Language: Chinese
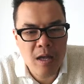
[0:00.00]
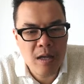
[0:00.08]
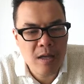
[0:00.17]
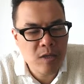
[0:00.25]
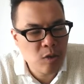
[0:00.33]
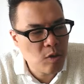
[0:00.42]

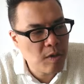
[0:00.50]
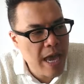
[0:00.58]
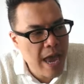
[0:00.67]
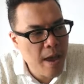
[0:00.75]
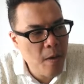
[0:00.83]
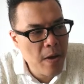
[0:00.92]
所以
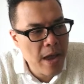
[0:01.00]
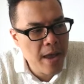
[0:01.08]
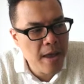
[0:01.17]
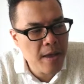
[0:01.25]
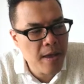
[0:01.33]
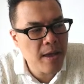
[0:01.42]
L
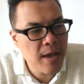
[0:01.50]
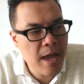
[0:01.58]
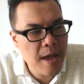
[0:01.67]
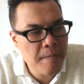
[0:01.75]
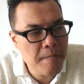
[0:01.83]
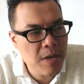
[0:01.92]
A
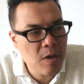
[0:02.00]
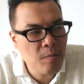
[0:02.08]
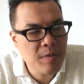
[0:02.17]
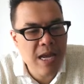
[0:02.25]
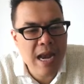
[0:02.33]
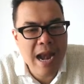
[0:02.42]
M B 我们
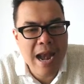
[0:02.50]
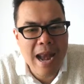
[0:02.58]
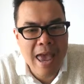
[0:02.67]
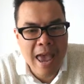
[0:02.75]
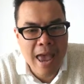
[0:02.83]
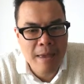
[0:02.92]
念
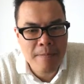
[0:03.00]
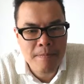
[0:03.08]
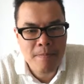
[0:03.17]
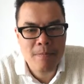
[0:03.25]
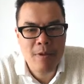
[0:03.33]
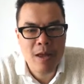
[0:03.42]

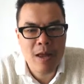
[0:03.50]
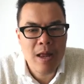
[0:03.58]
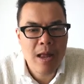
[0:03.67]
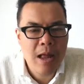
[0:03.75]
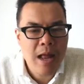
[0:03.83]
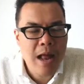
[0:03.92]

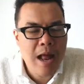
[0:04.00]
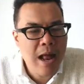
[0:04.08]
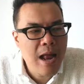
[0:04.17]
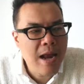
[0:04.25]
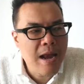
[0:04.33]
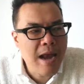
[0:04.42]

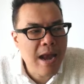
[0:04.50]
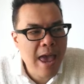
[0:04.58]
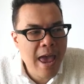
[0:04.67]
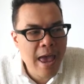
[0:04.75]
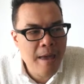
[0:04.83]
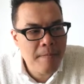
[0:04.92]

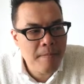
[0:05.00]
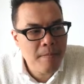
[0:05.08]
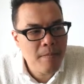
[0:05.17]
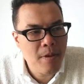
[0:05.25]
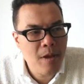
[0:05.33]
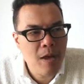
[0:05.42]

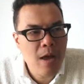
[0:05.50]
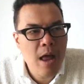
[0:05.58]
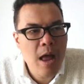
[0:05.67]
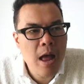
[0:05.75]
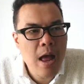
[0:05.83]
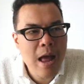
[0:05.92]

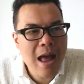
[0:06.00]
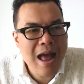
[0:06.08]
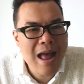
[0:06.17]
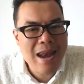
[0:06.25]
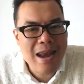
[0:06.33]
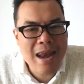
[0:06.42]

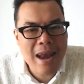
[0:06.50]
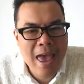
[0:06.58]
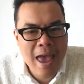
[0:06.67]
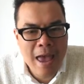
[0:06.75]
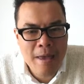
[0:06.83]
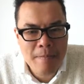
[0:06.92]

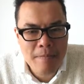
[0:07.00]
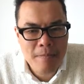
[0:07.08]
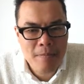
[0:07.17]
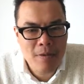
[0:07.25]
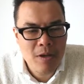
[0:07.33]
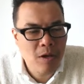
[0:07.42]
lam，lam，lam，
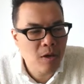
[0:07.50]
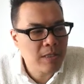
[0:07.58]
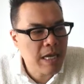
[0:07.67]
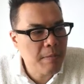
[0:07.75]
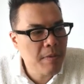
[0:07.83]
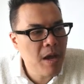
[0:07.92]
再
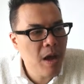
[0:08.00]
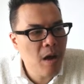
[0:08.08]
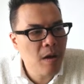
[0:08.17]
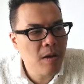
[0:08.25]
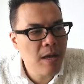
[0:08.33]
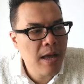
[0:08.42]
一遍
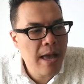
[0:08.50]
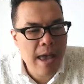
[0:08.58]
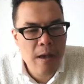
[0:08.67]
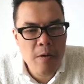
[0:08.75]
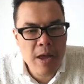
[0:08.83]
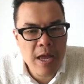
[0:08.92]

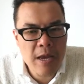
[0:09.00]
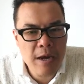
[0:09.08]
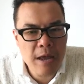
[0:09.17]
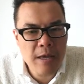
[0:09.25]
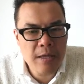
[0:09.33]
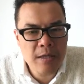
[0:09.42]
啊，L A
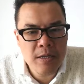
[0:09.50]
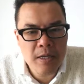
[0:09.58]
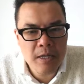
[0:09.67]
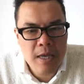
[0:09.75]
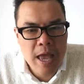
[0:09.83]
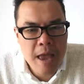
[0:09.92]

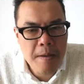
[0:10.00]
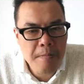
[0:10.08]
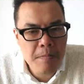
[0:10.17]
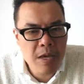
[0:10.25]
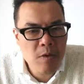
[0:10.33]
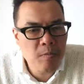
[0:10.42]
M
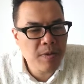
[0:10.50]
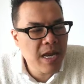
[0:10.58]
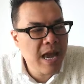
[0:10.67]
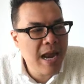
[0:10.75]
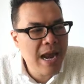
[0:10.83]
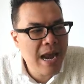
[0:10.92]
B 我们
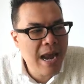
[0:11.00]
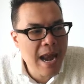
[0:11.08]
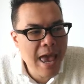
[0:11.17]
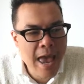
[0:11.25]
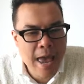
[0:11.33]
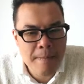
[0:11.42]
念
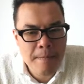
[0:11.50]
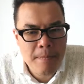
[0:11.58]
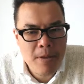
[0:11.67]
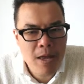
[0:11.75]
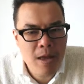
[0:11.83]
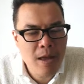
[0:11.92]

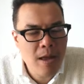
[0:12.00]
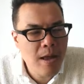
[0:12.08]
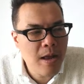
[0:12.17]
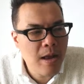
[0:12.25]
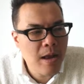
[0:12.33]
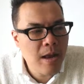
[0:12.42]

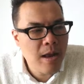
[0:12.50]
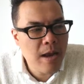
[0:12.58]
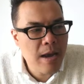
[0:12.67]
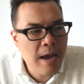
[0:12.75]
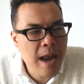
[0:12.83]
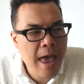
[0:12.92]

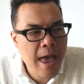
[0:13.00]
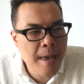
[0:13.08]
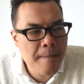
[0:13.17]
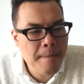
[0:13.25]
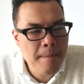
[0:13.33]
lam，lam，lam。